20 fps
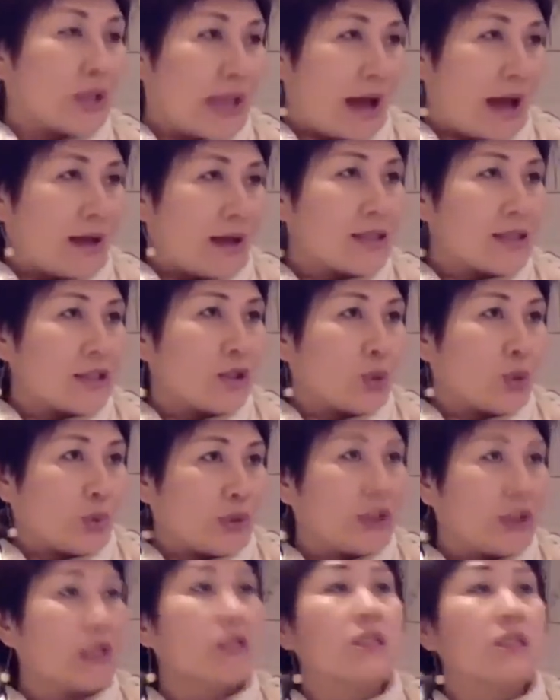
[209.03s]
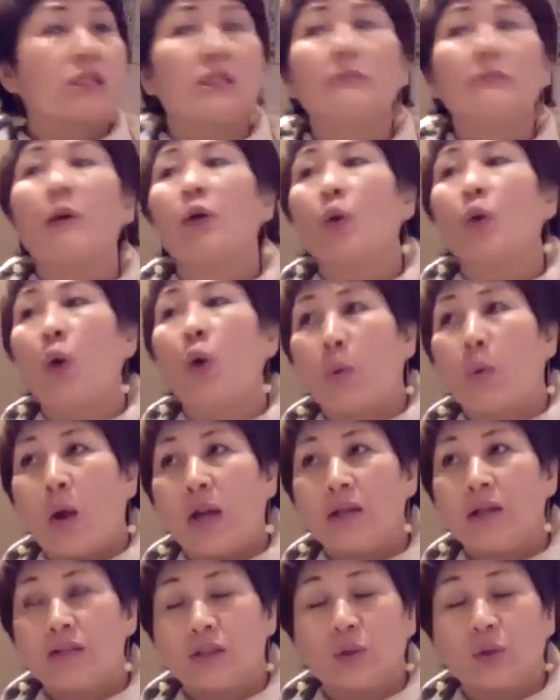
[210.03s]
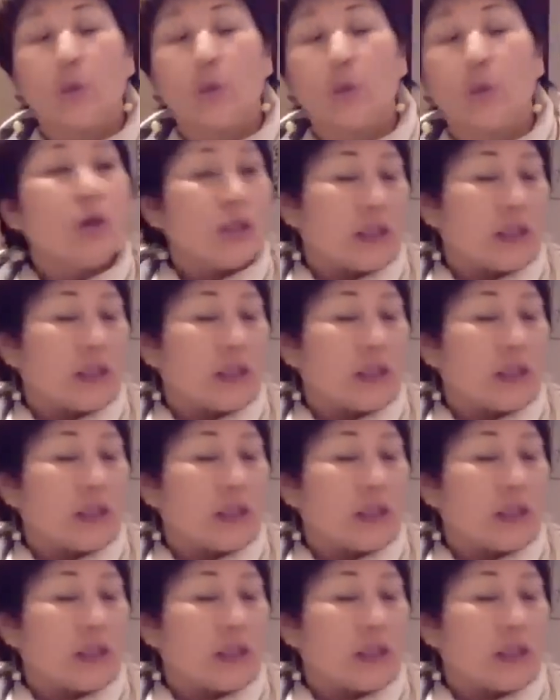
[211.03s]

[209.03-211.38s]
两个系统，一个是细胞优化管理系统，